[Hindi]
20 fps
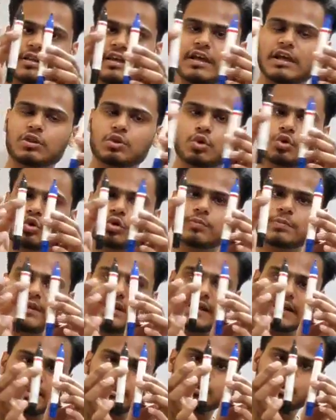ये दोनों
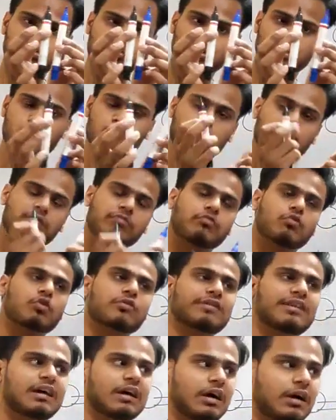भी एक दूसरे के ऊपर
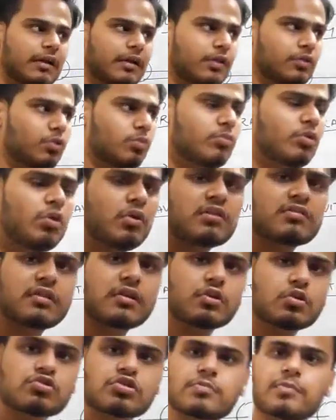फोर्स लगा रहे हैं तुम कहोगे
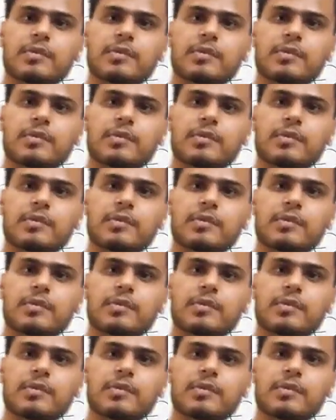सर ये तो